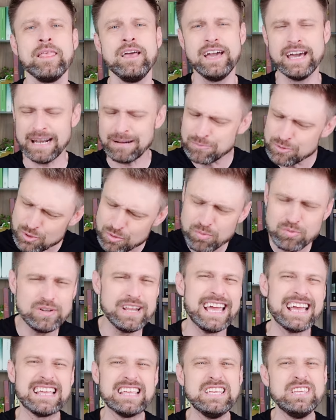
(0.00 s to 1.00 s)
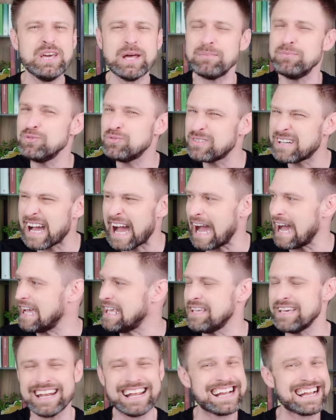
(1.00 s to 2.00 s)
Era muito bonequinho, era muito
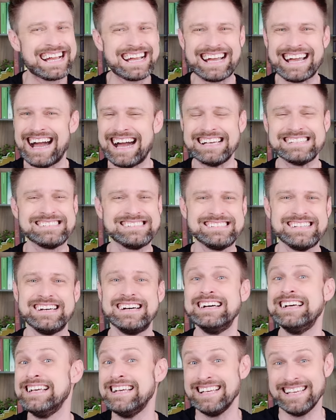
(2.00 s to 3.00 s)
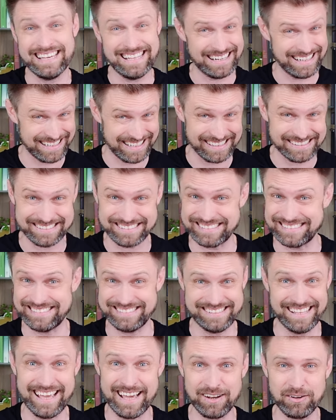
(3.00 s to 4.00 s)
carrinho, era casa, era
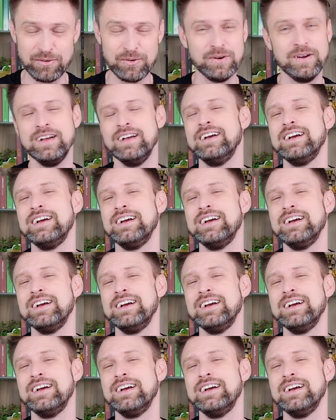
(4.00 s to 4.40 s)
castelo.